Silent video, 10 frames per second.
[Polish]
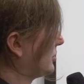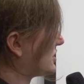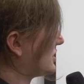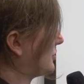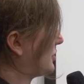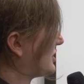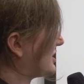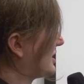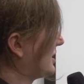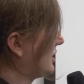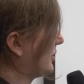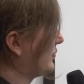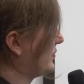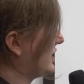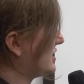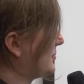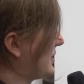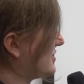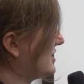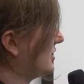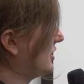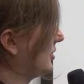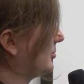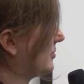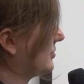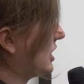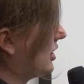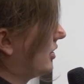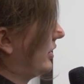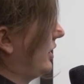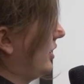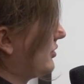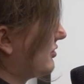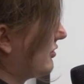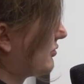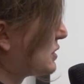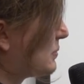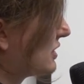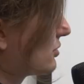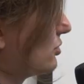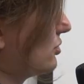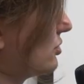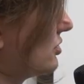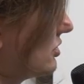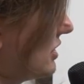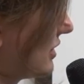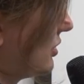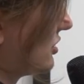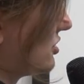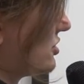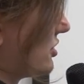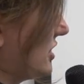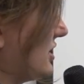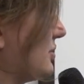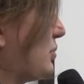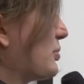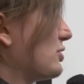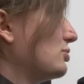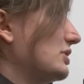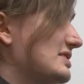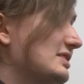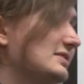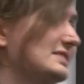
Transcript: Podstawowe zadania, sprawdzenie. W przypadku, jak lok jest ściągnięty, po prostu jest